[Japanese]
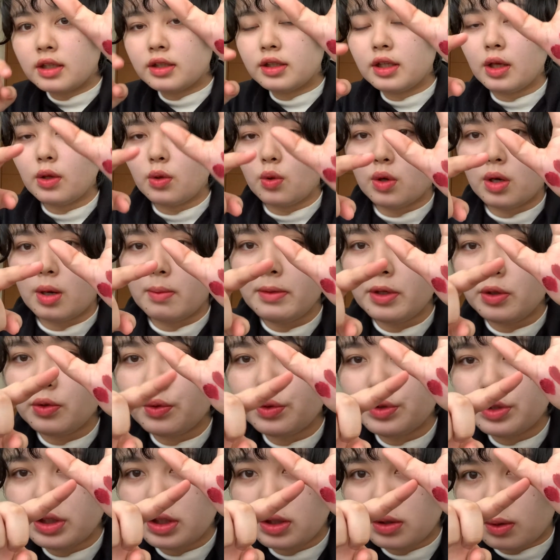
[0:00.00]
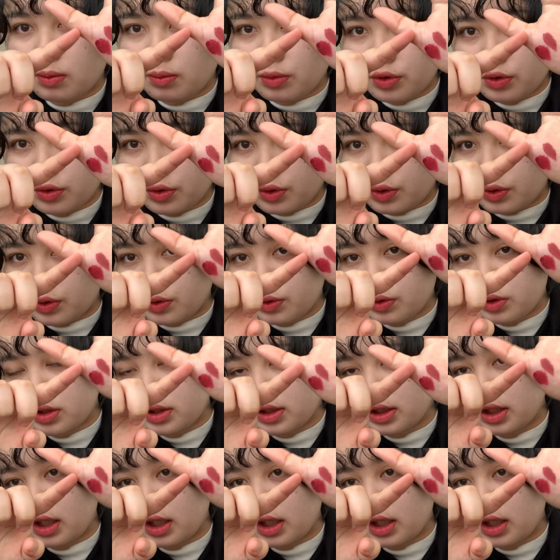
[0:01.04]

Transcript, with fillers: 結構画面越しではもっと違い